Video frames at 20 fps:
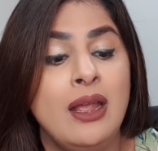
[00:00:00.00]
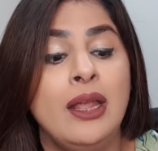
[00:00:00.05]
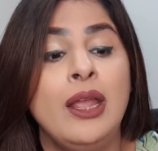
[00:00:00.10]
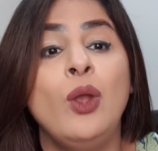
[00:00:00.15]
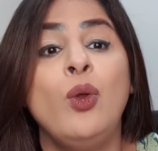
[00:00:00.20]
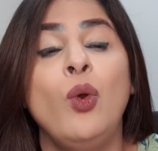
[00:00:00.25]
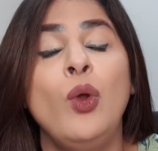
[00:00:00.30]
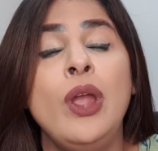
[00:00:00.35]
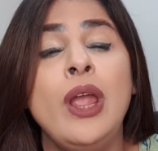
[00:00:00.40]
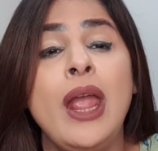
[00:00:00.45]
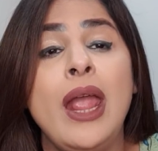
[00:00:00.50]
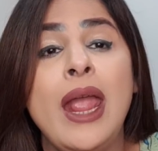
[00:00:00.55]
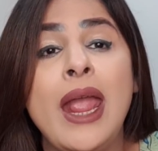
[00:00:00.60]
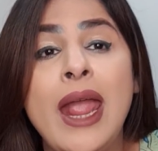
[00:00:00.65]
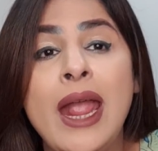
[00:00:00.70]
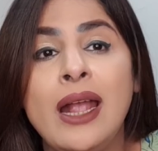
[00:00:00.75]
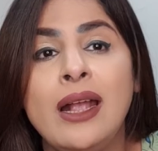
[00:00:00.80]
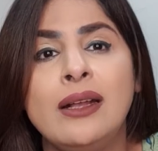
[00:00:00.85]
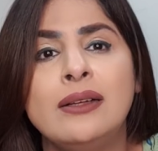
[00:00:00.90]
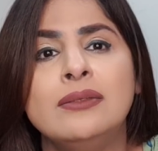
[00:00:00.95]
कि कोई
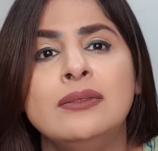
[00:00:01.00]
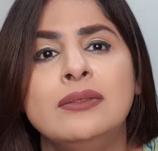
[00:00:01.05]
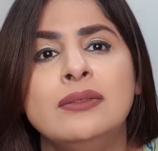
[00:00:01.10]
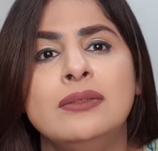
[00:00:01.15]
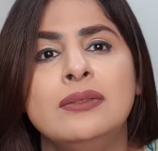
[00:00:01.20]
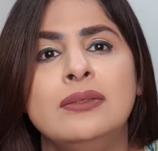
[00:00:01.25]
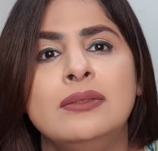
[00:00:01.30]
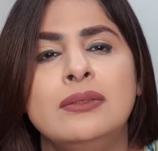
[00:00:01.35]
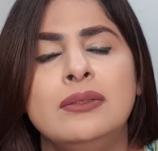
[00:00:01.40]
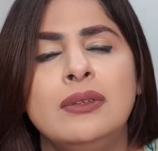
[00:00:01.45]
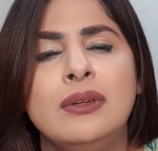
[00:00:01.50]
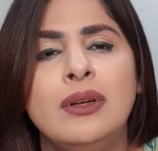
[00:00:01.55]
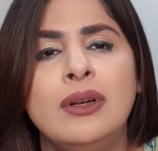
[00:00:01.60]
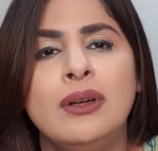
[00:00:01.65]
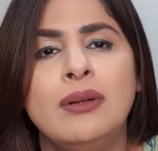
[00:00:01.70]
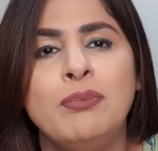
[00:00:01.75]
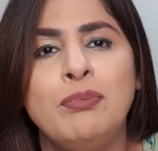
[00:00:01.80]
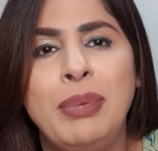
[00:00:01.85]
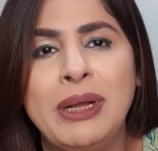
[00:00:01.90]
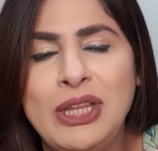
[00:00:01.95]
एक
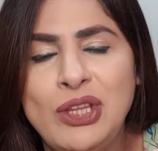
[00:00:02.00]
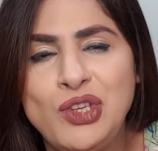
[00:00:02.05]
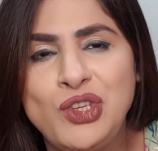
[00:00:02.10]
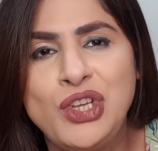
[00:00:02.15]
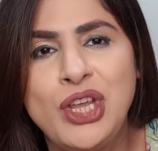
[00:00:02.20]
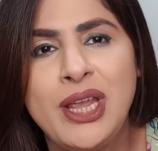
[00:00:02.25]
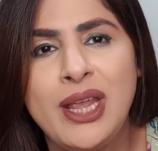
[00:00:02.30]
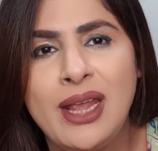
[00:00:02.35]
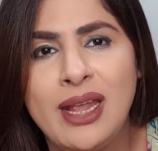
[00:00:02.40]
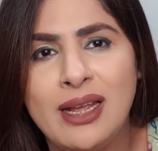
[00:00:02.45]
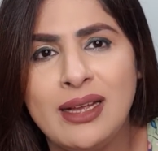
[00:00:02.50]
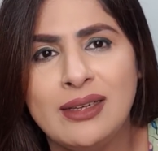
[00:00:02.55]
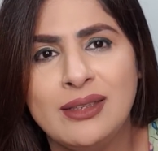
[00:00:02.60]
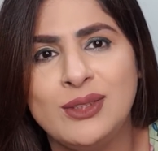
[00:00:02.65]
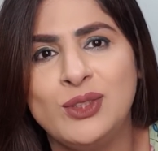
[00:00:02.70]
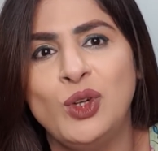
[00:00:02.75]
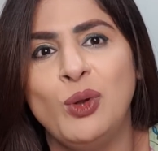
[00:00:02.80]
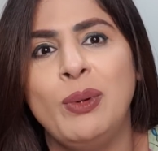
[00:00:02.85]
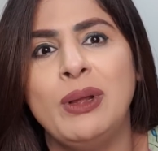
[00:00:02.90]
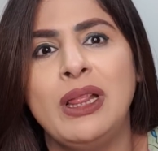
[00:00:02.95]
बच्ची
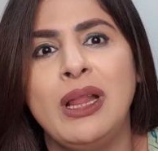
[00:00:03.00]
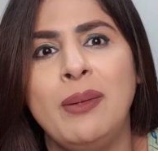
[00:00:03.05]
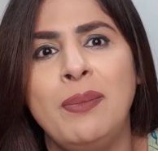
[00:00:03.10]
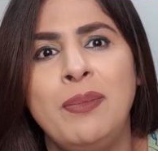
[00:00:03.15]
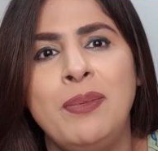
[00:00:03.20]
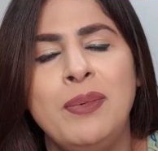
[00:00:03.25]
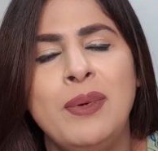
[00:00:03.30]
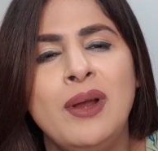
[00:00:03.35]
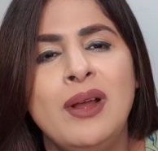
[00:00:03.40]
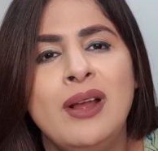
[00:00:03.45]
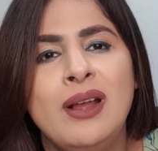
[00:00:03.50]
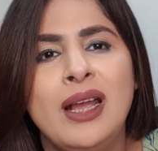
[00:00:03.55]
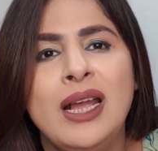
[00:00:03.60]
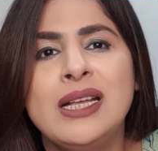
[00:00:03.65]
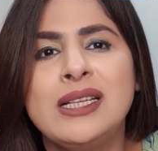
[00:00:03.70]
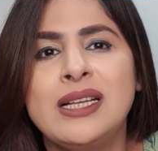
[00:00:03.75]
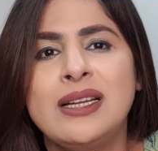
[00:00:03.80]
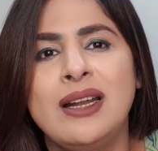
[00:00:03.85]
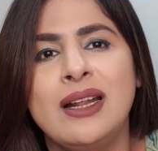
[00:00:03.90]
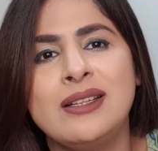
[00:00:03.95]
जो मतलब
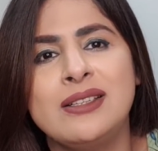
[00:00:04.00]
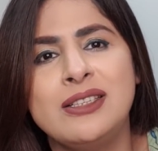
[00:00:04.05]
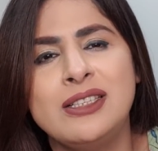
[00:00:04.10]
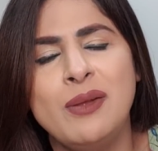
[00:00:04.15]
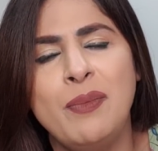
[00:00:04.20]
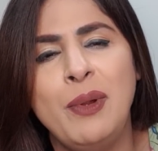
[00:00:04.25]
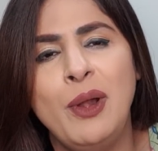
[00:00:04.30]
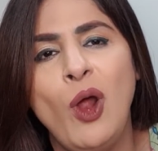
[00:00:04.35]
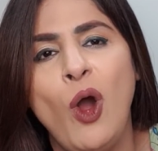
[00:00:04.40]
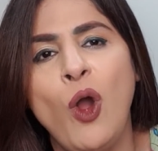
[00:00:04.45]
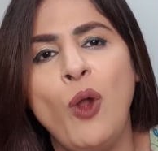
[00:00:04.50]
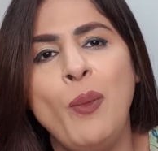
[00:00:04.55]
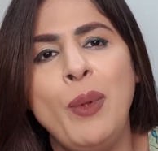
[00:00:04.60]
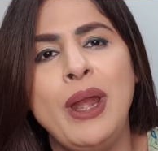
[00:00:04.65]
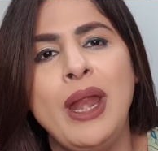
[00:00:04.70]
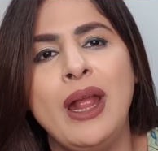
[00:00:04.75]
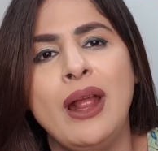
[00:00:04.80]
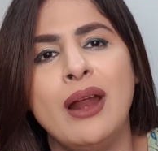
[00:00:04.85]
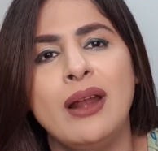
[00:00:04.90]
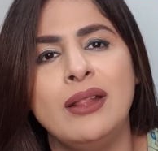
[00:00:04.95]
इस इंडस्ट्री से बिलोंग भी
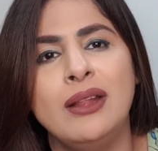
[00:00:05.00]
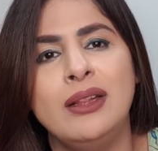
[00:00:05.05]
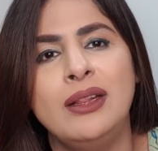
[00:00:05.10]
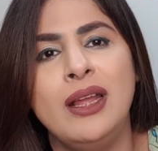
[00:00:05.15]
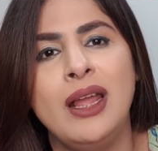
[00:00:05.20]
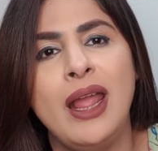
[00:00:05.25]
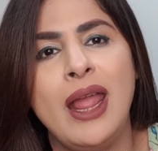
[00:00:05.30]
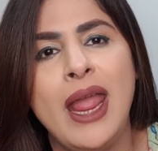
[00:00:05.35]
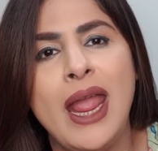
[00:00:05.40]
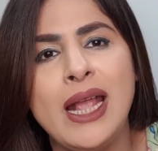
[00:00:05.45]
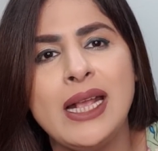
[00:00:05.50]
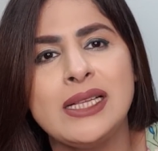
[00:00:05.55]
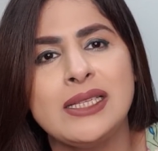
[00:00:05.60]
नहीं करती थी एक